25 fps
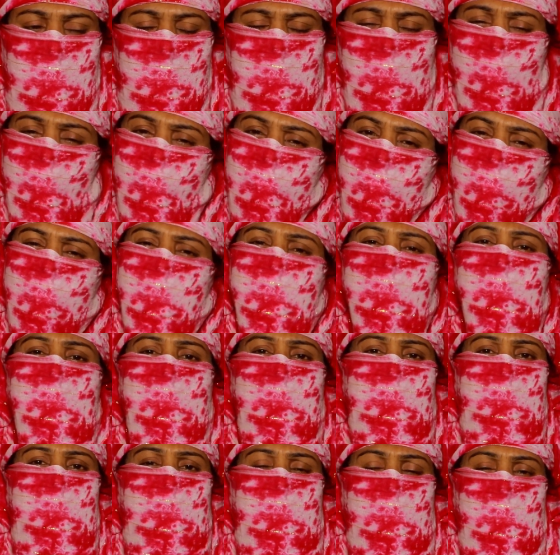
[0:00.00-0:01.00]
কিছু মহিলা
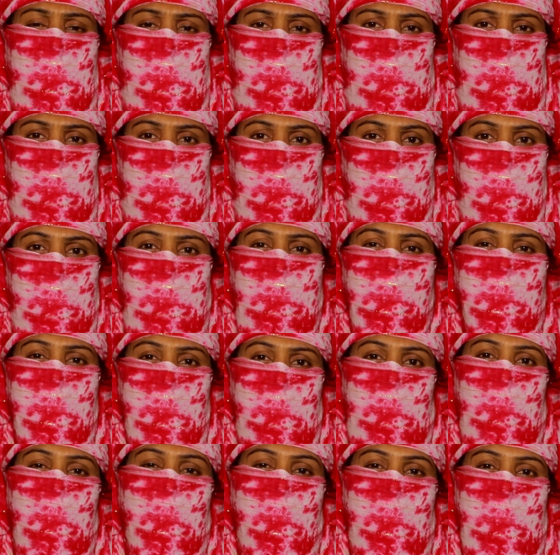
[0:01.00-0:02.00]
আছে দেখবেন
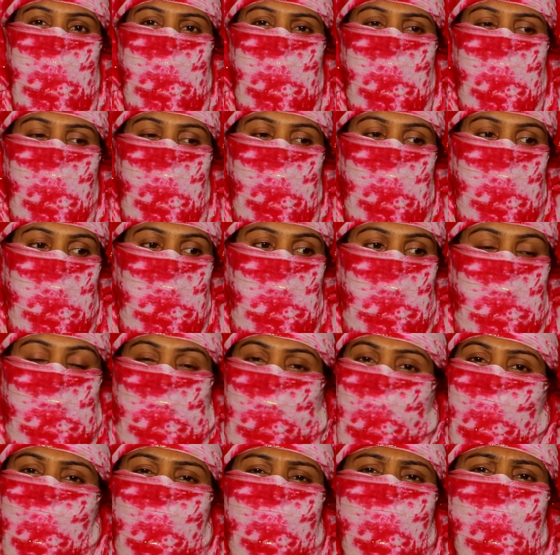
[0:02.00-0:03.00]
কি করে জানেন
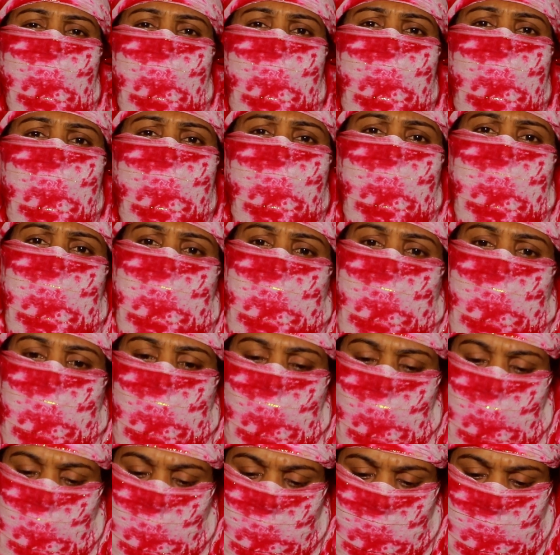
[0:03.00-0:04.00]
সুন্দর করে না
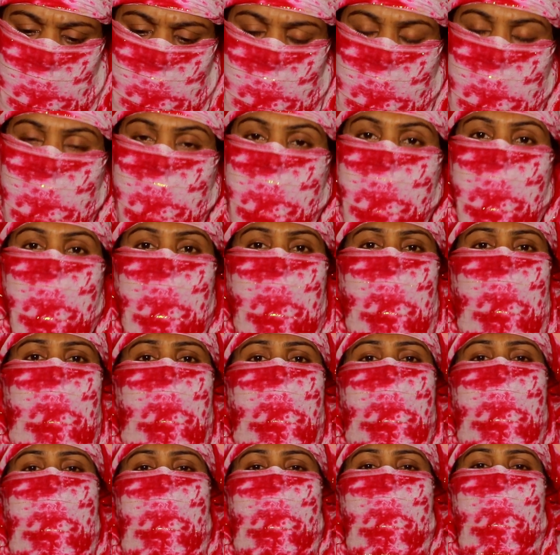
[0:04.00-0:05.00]
আঙ্গুলের মাথার মাঝে একটু
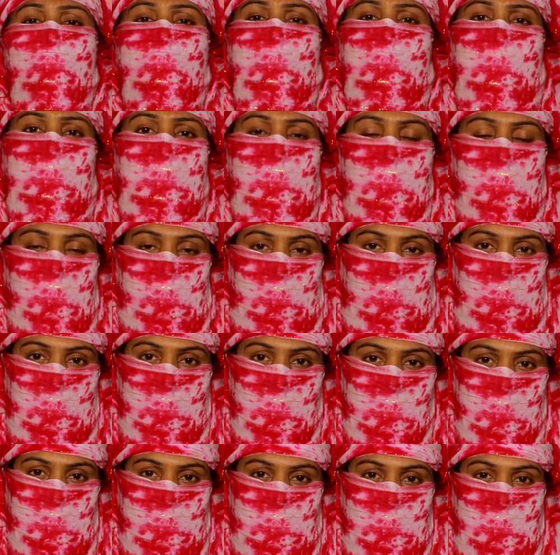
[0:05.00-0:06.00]
করে চুন নিবে
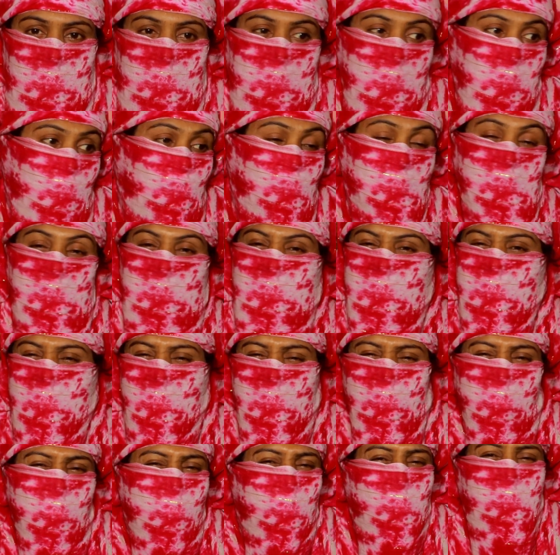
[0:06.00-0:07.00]
আর মুখের মাঝে
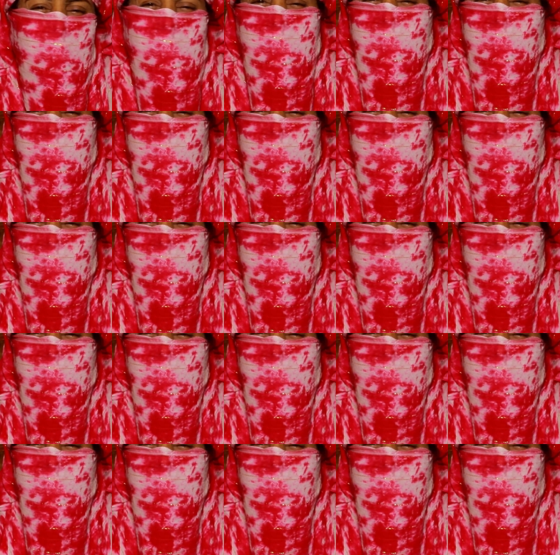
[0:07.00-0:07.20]
এতটা